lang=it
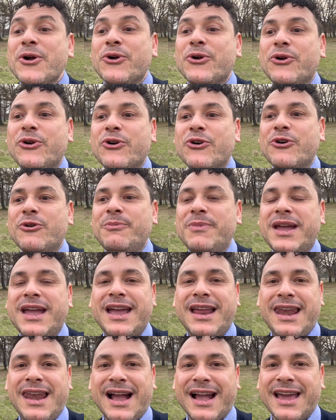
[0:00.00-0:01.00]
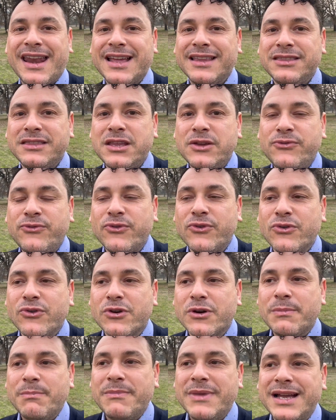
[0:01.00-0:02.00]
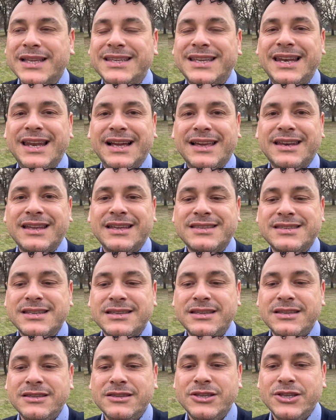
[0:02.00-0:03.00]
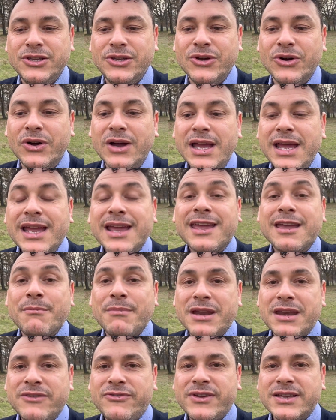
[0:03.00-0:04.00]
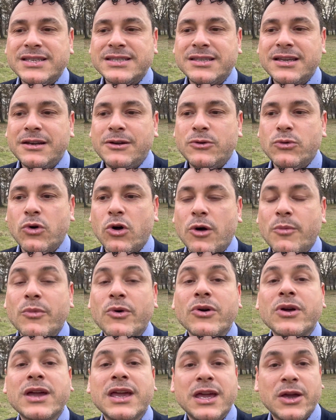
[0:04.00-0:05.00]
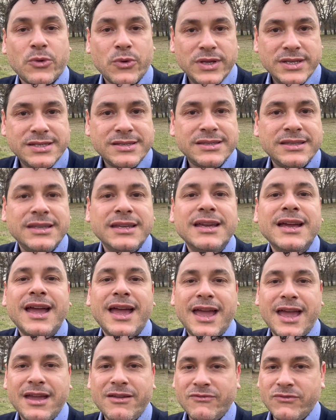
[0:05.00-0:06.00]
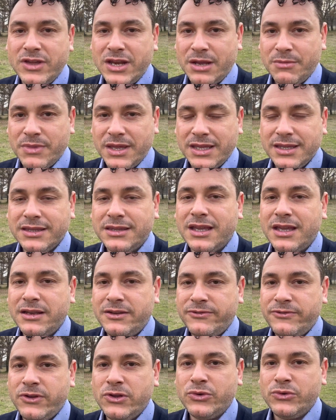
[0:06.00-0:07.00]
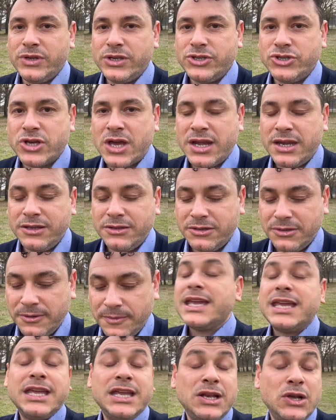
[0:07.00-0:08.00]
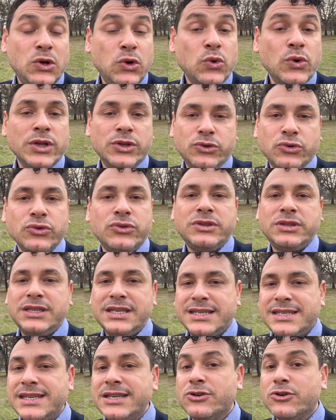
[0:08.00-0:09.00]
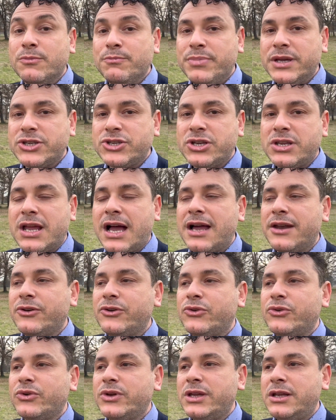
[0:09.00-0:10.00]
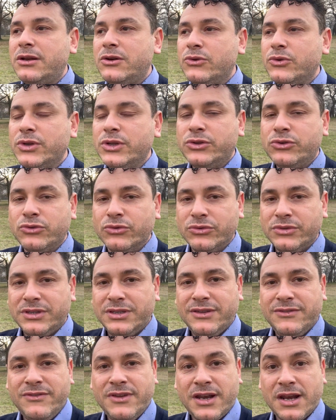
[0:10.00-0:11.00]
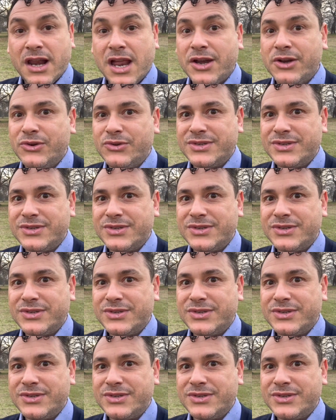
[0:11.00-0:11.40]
come la grande forma della grazia di Dio che manifesta all'uomo che questi è veramente il figlio unigenito. In lui tutti si compiaceranno, in lui tutti verranno